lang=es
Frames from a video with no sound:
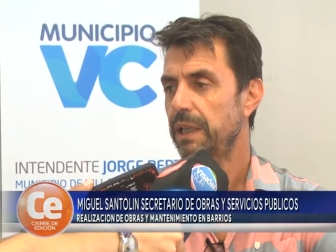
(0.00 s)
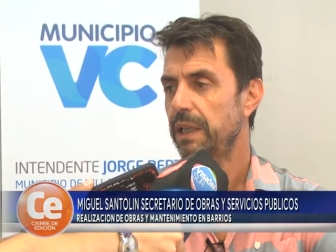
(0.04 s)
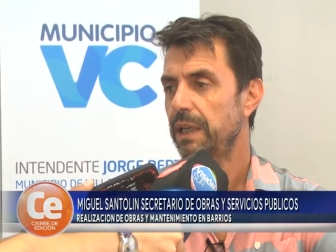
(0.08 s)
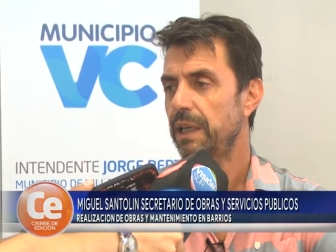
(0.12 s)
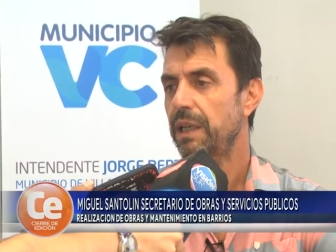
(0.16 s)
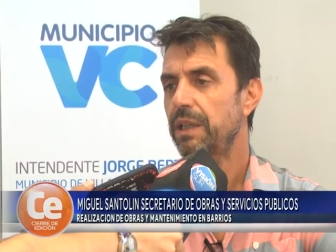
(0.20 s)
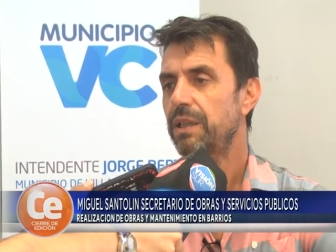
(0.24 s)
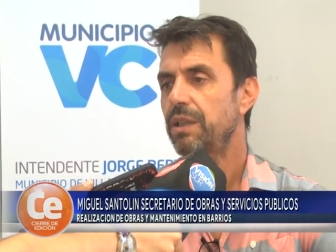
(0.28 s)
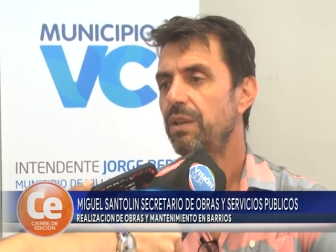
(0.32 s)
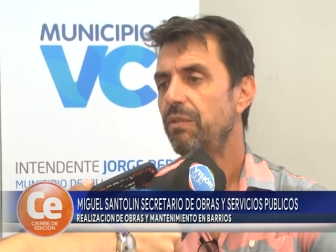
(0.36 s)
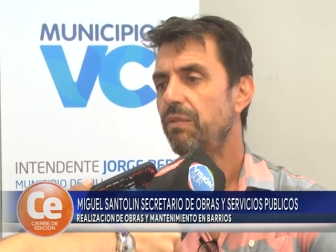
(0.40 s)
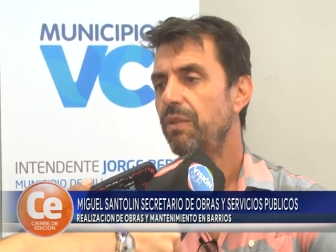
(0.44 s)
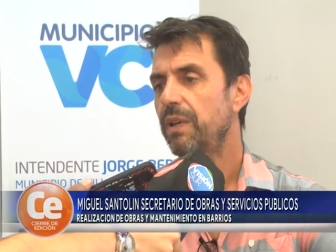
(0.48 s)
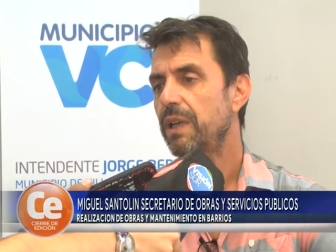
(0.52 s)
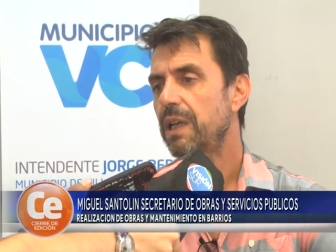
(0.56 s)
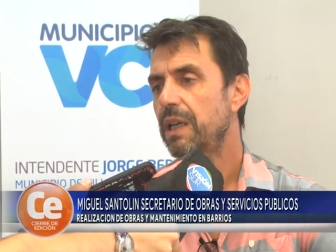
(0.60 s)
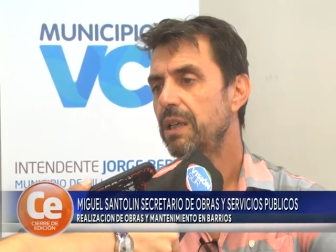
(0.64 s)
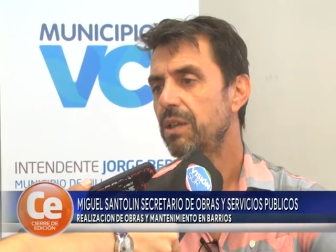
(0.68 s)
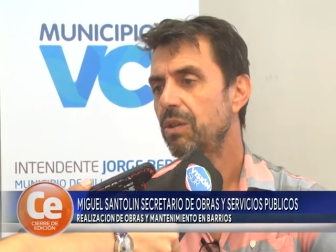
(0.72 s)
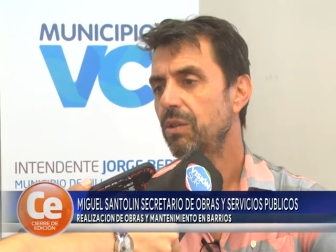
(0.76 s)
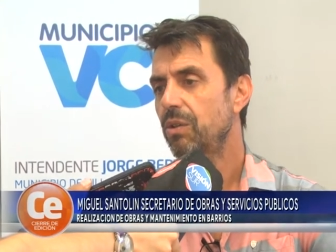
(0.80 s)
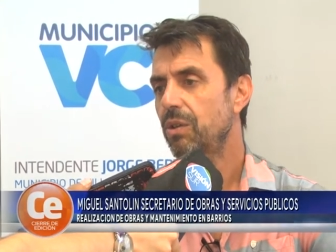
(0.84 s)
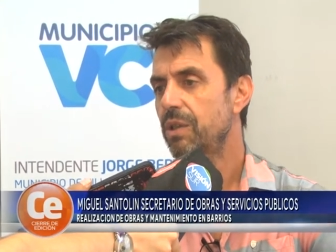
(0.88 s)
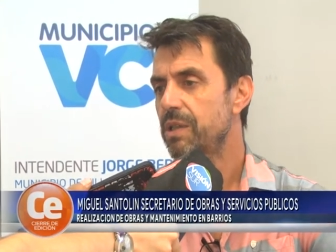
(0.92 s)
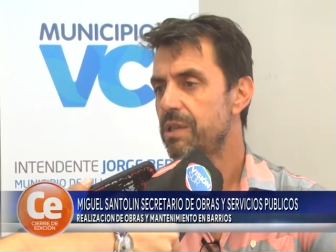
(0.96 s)

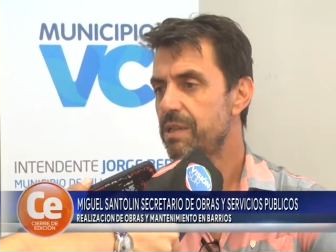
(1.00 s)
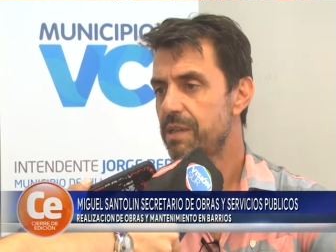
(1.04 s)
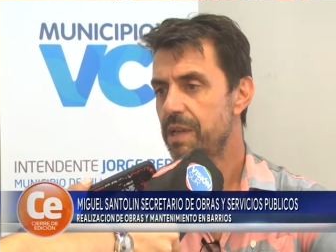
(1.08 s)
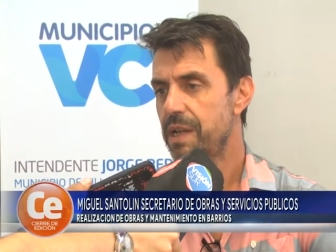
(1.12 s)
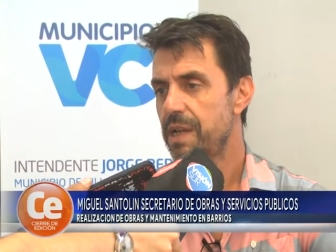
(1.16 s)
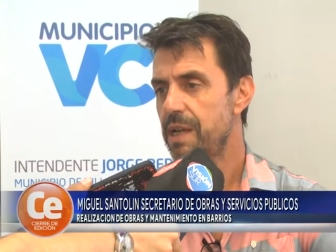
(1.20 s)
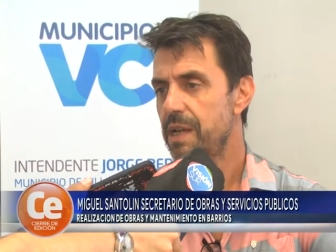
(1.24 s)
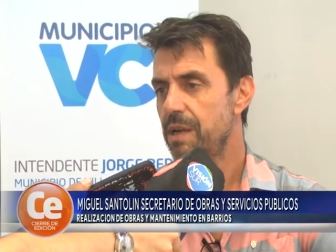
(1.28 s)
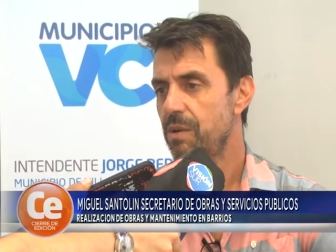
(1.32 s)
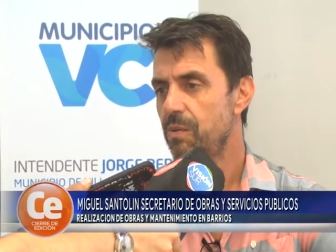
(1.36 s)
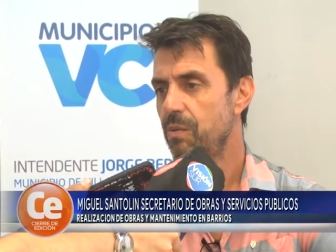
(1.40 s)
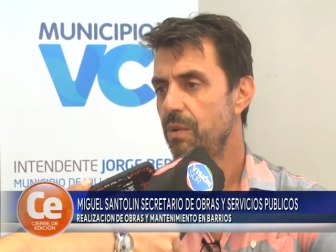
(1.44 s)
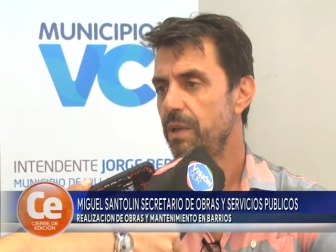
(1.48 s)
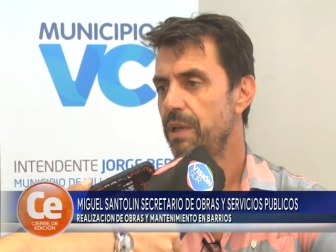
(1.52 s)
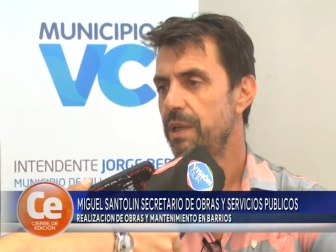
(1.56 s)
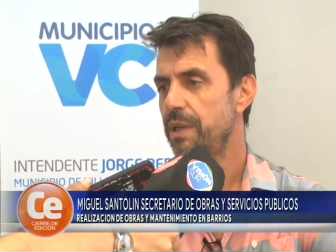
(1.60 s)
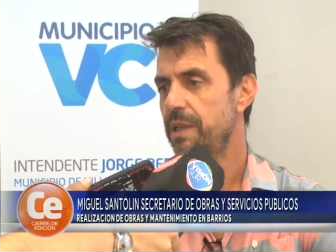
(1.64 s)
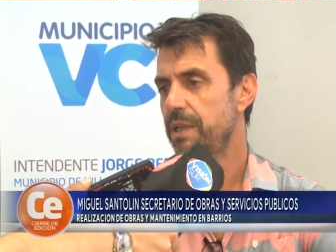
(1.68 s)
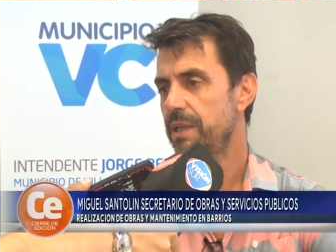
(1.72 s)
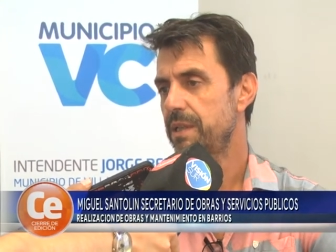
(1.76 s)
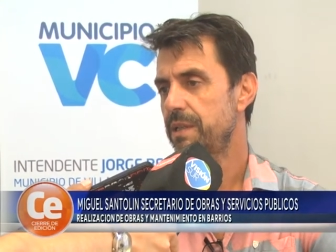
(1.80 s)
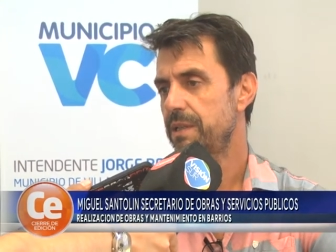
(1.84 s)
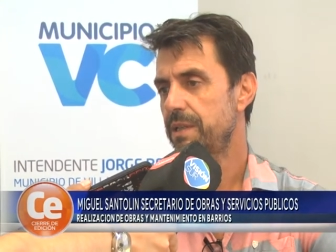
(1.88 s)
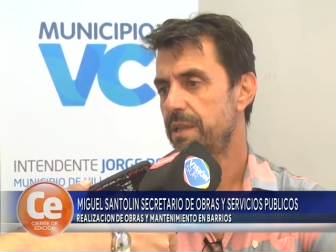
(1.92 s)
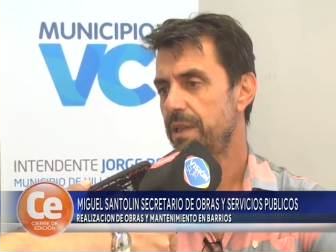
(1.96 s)
rectificando
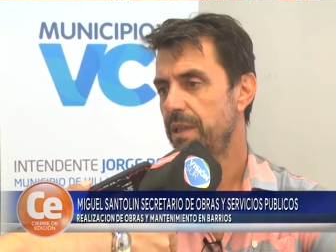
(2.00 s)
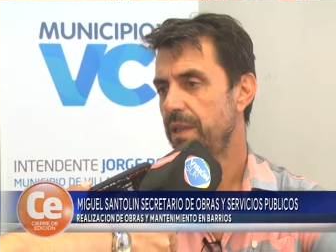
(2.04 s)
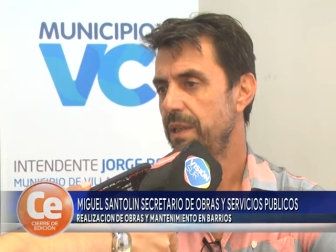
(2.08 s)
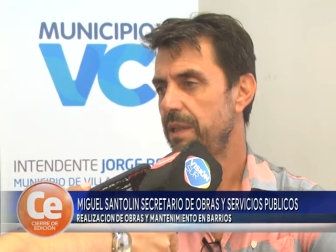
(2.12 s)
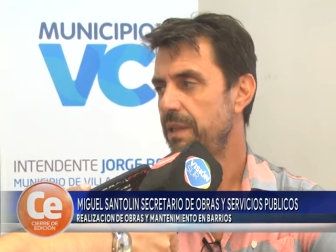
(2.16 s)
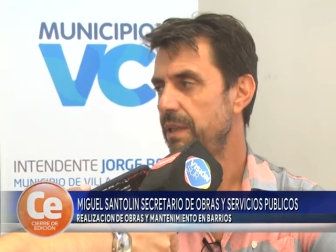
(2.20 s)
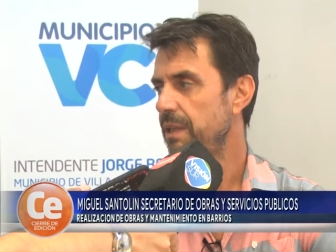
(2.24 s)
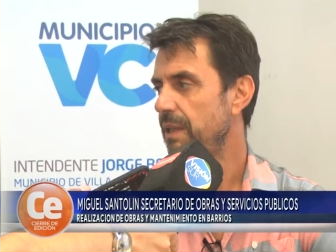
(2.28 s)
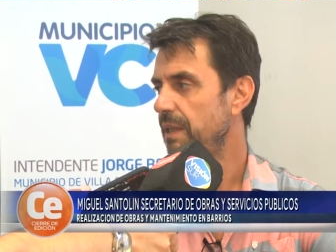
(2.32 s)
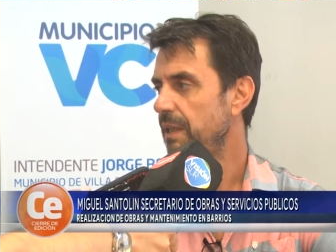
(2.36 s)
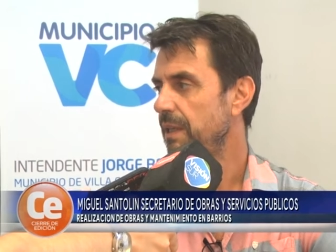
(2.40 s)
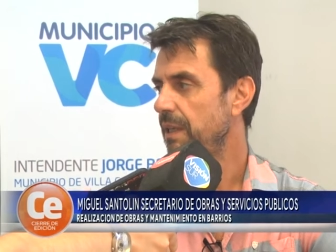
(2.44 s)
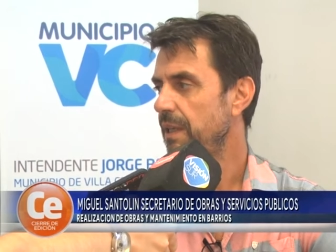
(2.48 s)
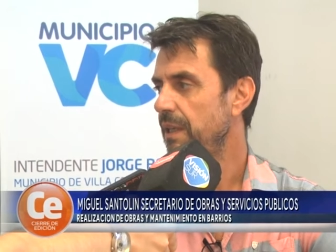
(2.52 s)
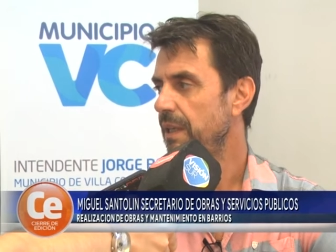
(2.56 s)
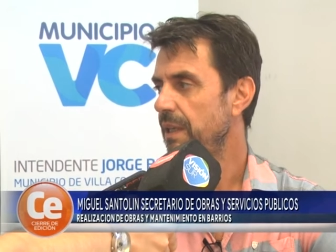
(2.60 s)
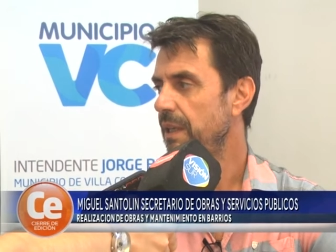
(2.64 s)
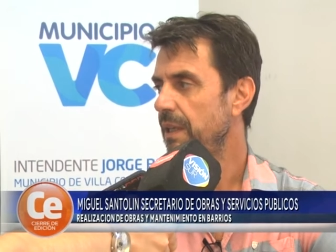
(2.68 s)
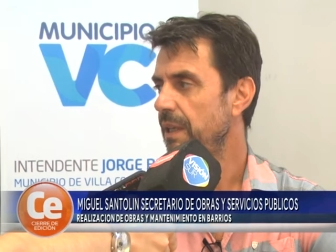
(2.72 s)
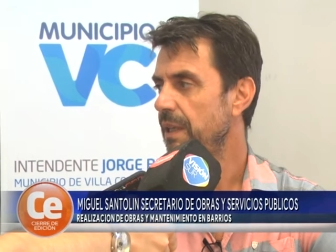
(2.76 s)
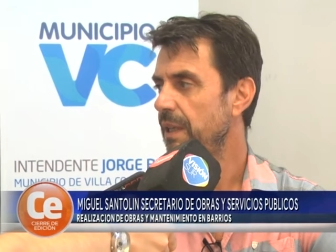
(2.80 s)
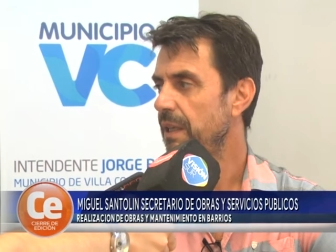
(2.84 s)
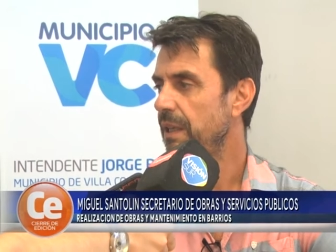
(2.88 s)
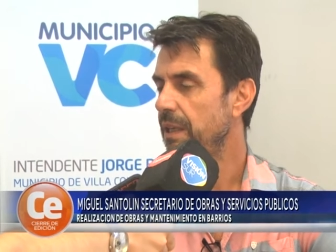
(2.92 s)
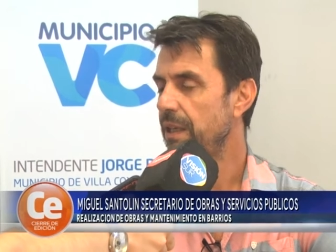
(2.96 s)
desagües, este,
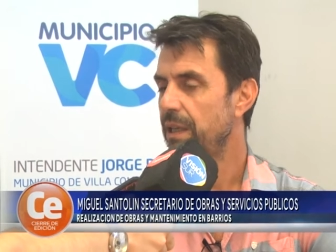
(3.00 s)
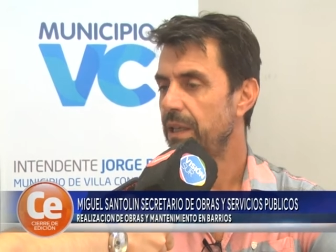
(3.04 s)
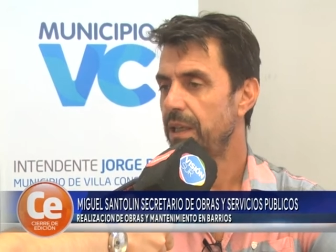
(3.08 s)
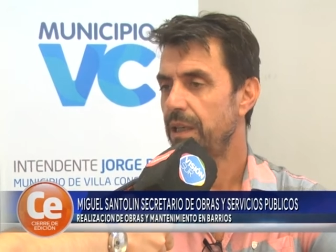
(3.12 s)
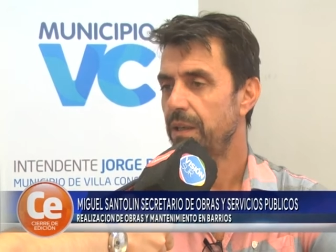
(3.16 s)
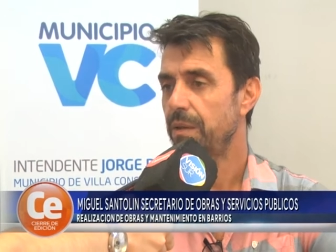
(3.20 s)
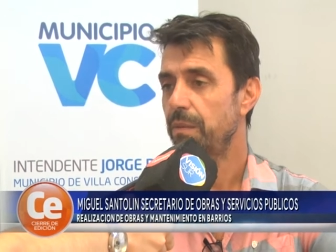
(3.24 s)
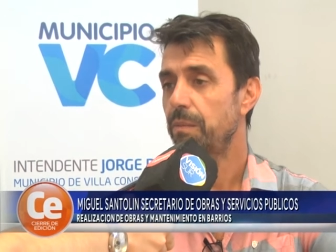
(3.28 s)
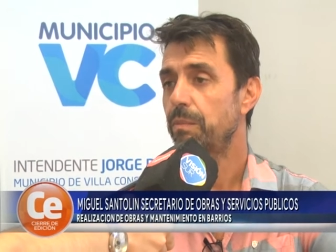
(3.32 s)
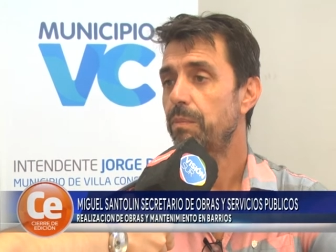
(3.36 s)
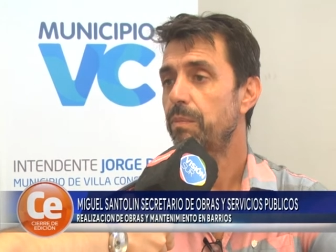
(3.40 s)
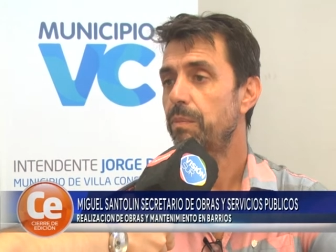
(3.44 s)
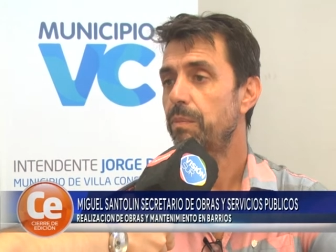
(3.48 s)
que